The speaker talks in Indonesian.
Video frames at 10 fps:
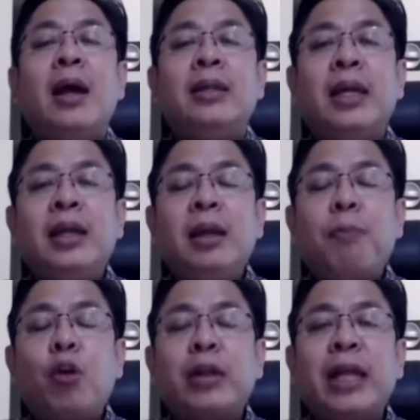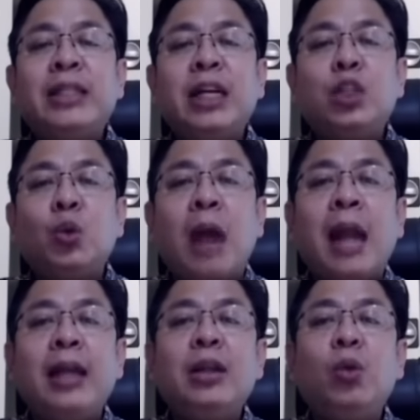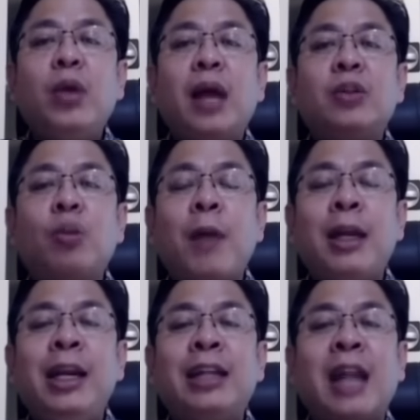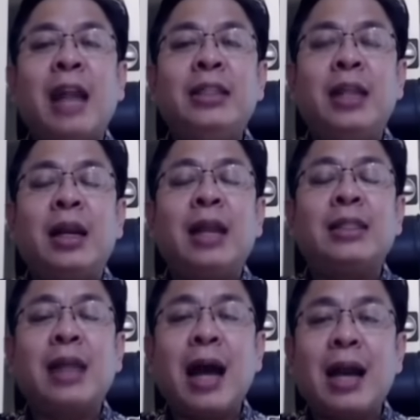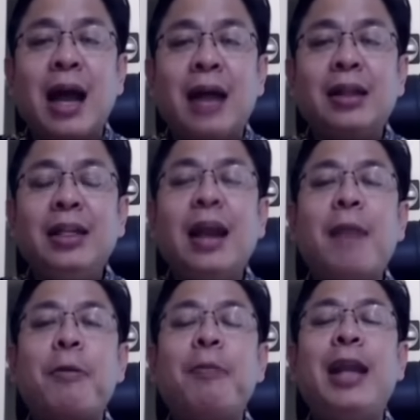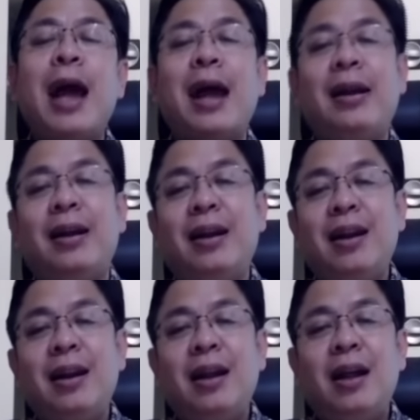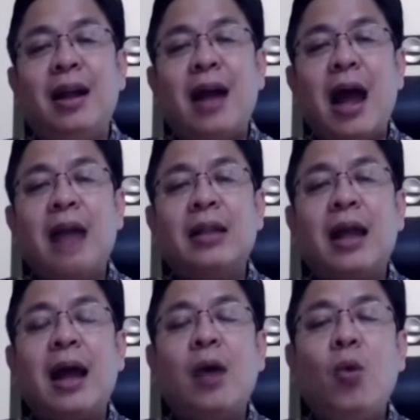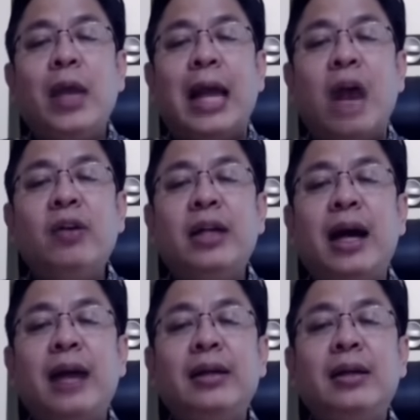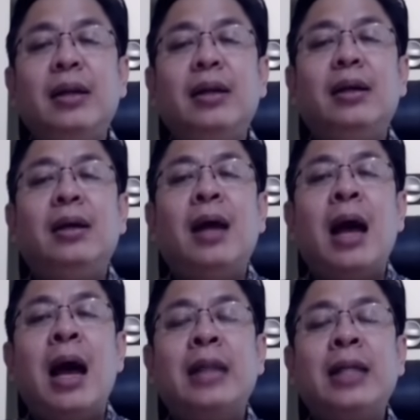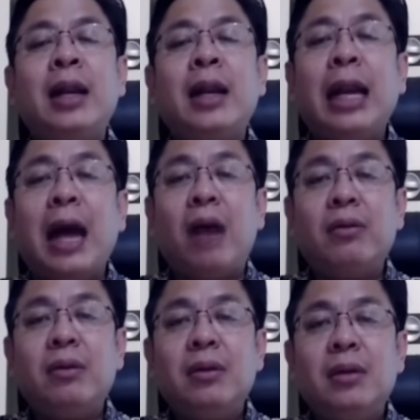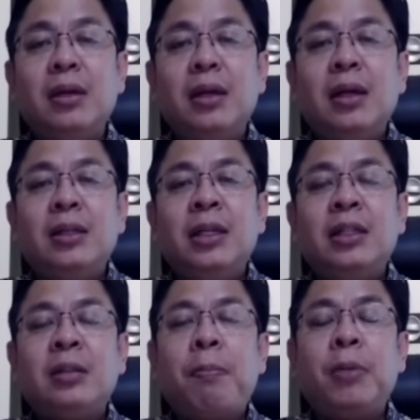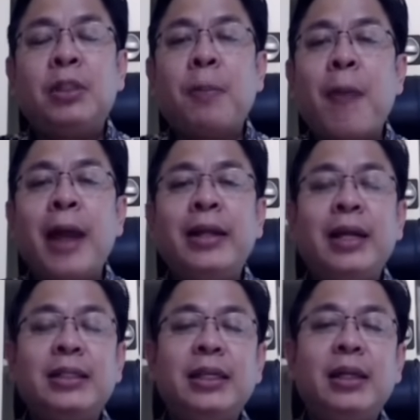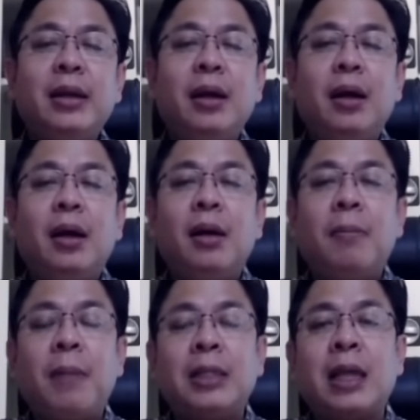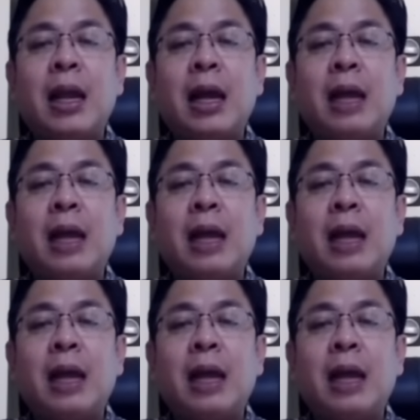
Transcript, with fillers: jadi potensi kecurangan itu yang coba dinetralisir. Nah, sekarang tidak ada perbedaan antara quick count dan hasil real count. Jadi se sebaiknya sih e, masyarakat